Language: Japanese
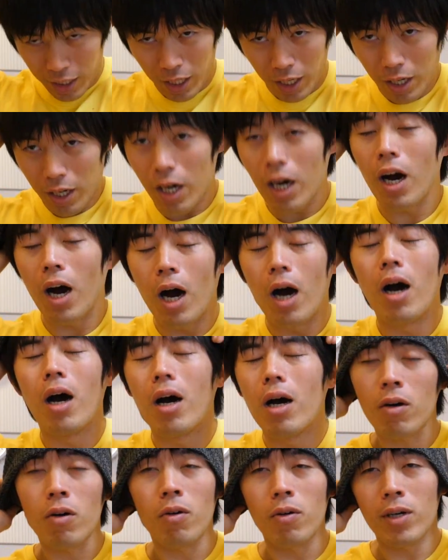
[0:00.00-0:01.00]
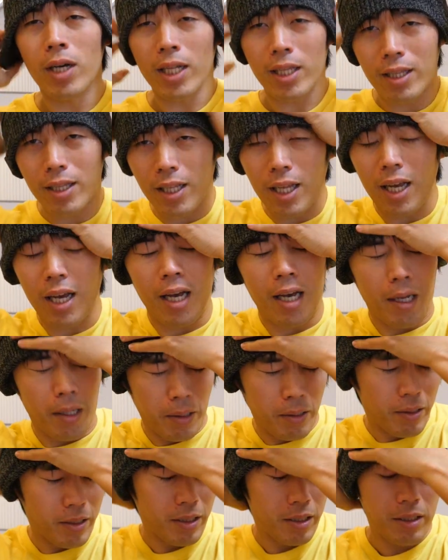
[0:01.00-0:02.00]
だから、こうやって、
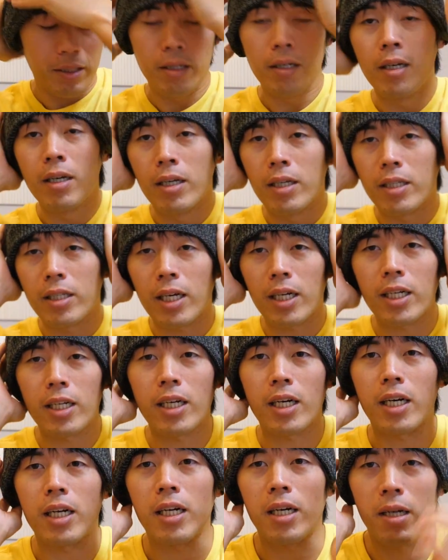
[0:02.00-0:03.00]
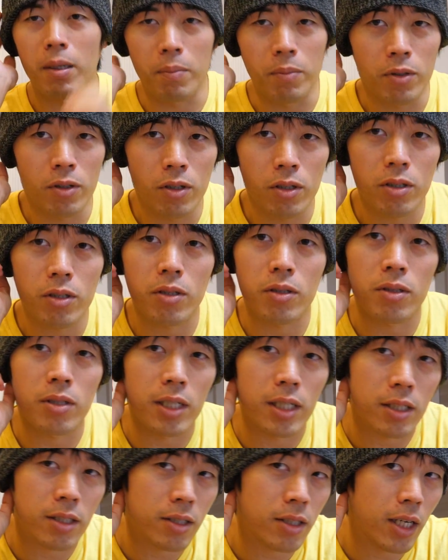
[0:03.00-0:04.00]
やりながら、Bluetooth
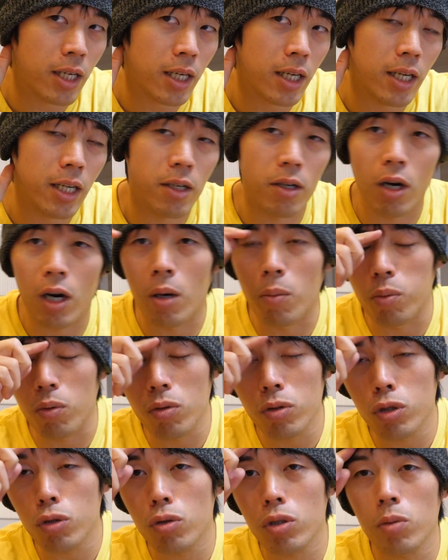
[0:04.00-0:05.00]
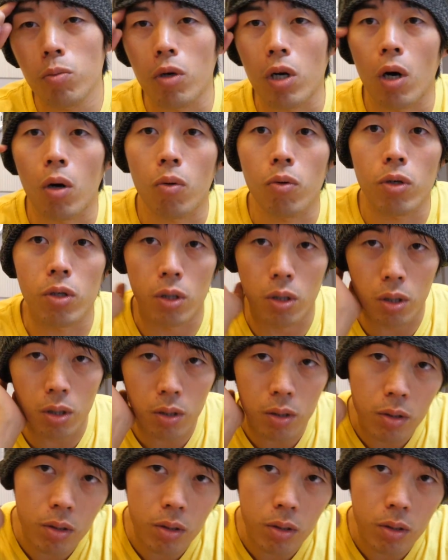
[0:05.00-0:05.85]
で繋げれる。あ、帽子としてもかっこいいな。